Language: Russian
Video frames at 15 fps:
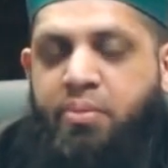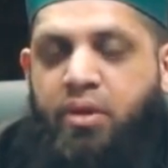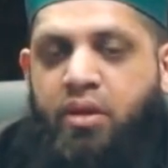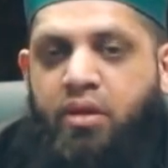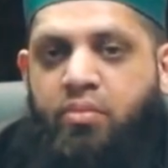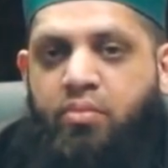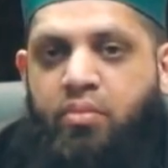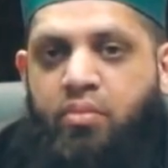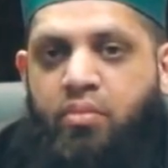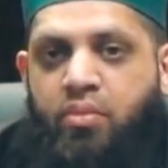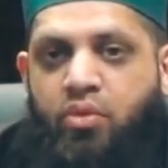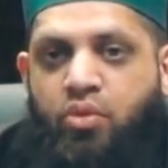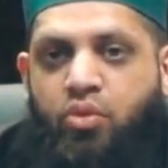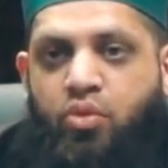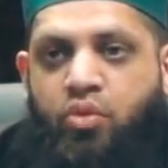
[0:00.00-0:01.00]
люди,
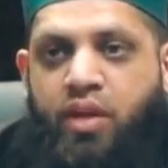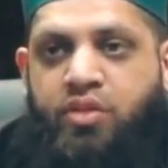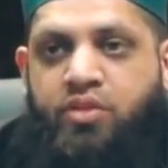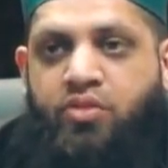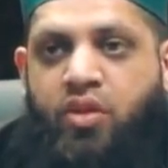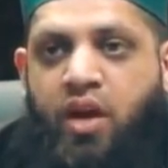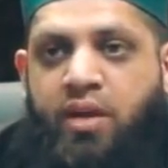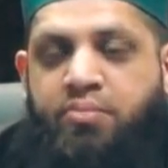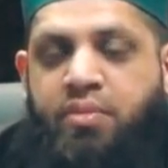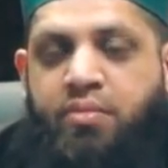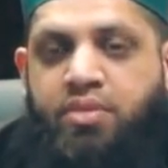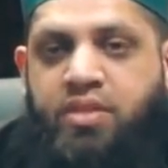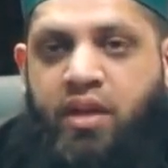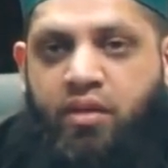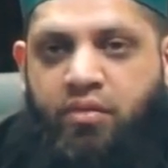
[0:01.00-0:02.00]
которые приписывают
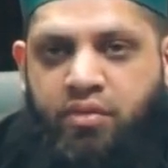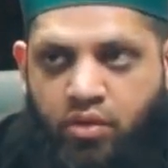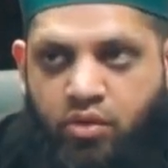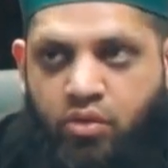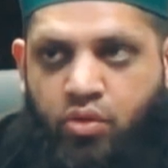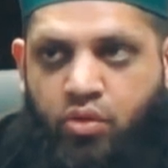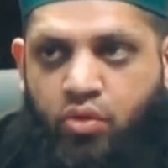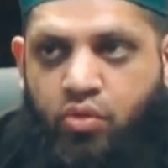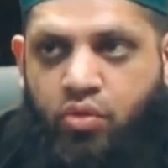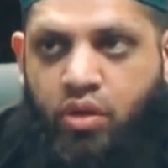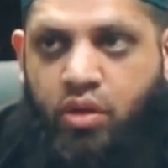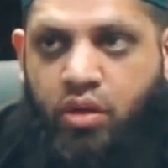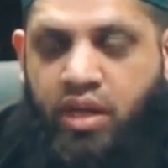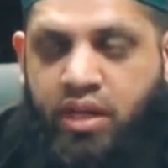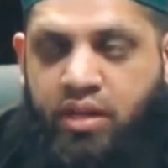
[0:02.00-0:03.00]
себя к
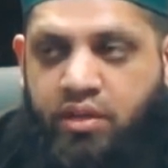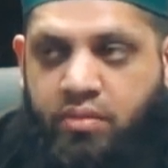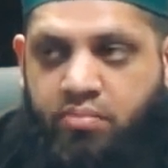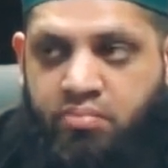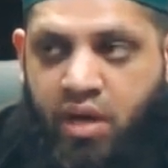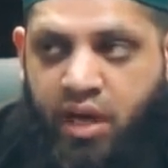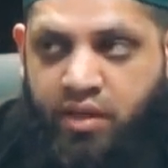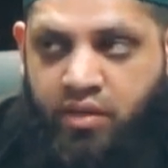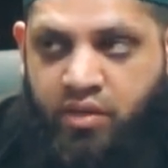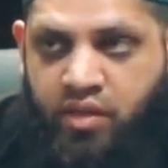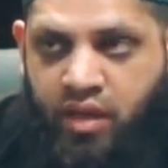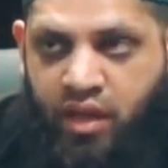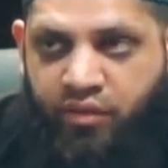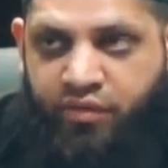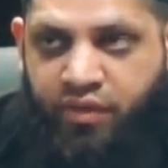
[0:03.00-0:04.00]
современному
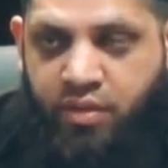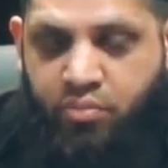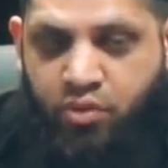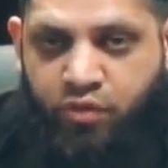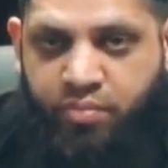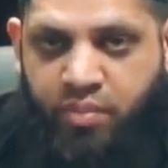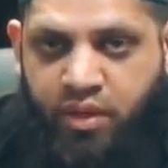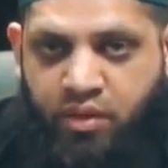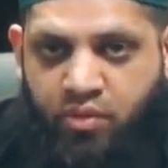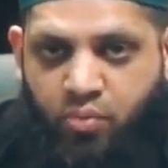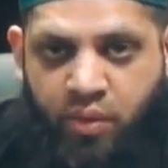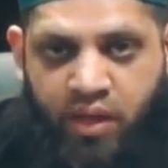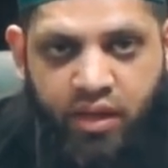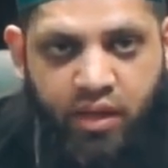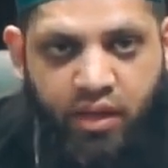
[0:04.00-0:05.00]
салафитскому движению,
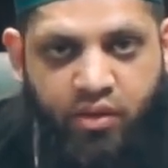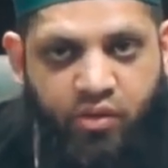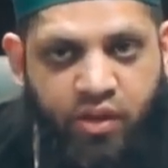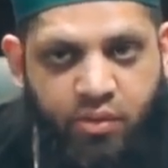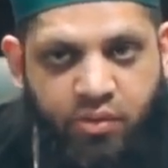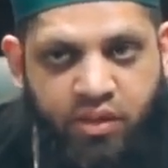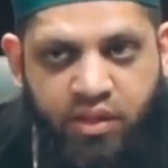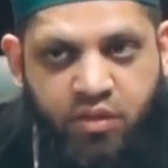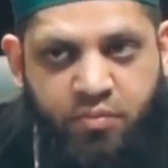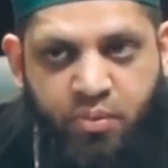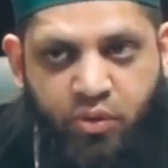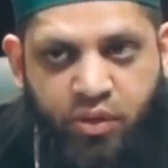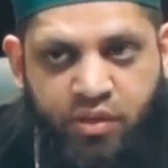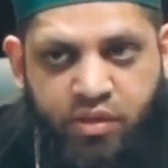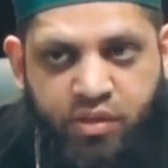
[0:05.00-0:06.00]
согласятся с этими
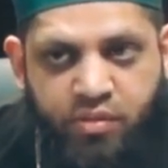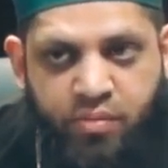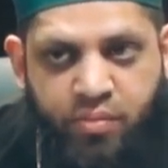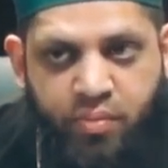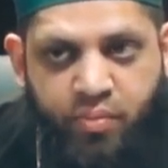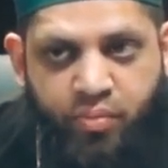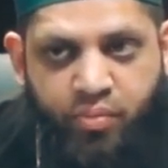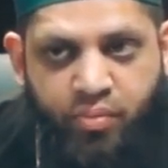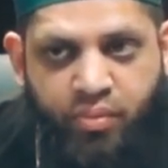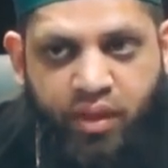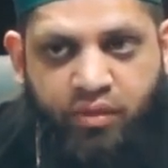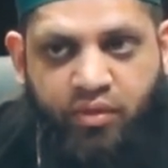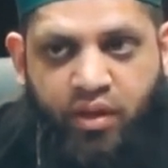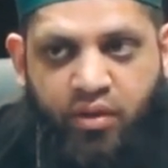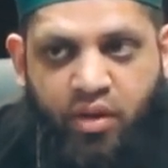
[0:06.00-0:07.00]
пунктами
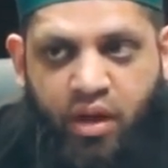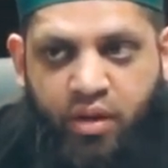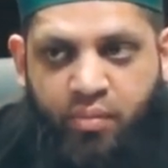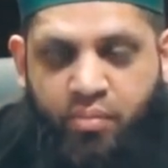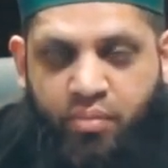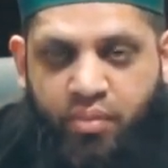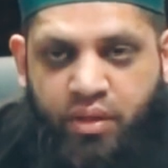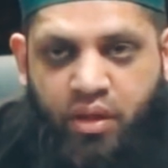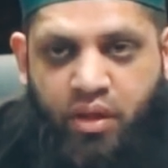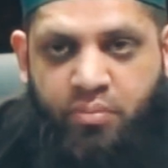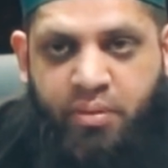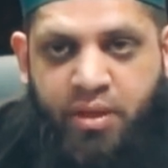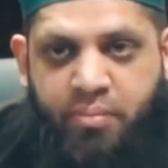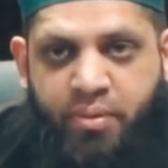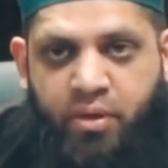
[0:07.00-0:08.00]
что молодежь
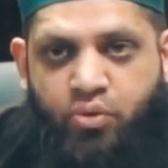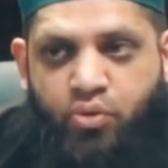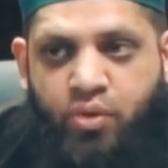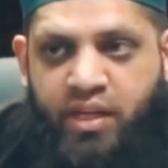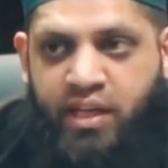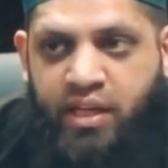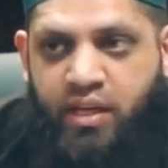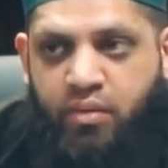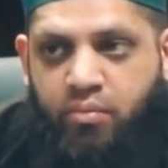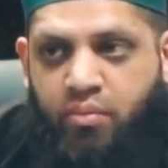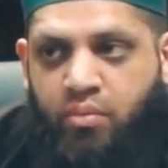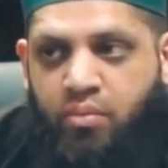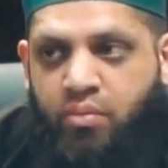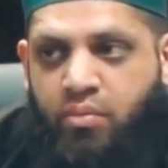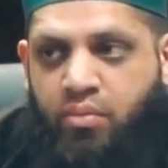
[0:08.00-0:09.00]
нуждается в том, чтобы
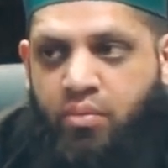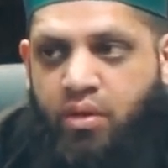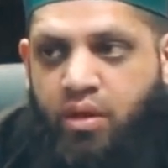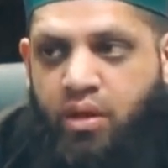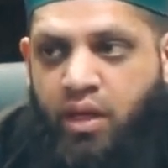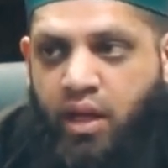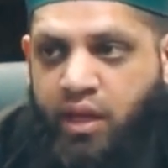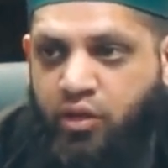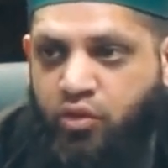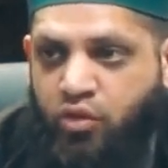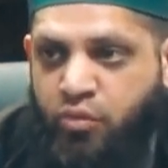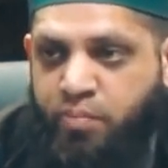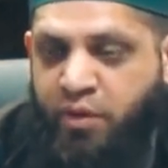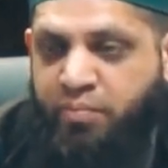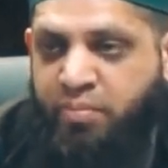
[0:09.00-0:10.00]
вокруг них постоянно
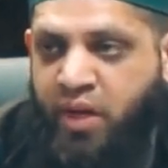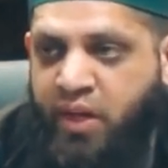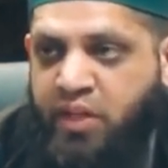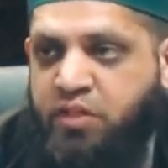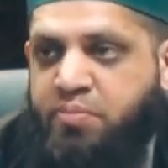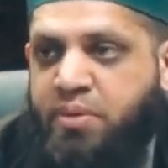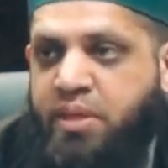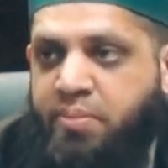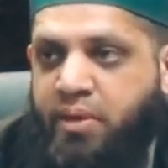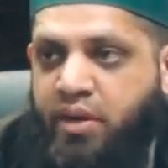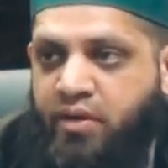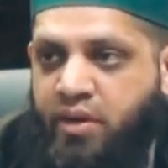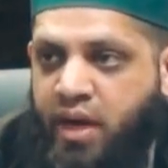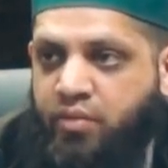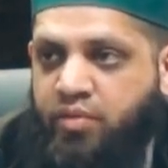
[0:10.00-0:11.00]
была группа
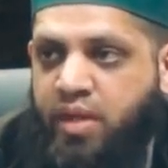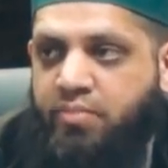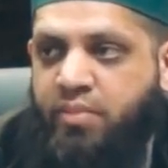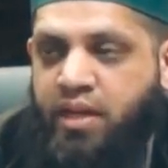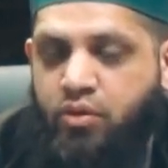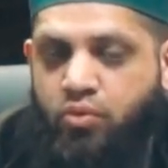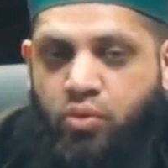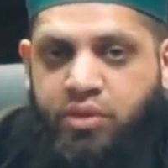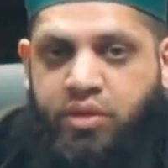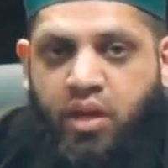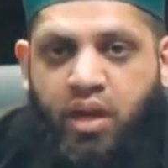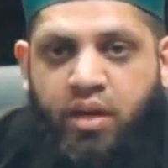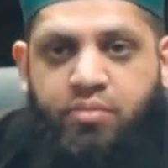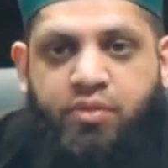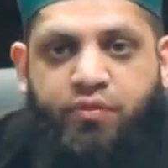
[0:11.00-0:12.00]
праведных людей,
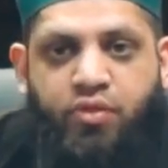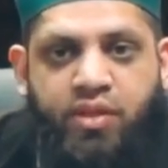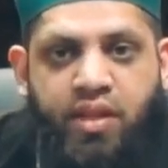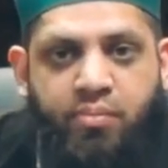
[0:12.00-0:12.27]
чтобы они могли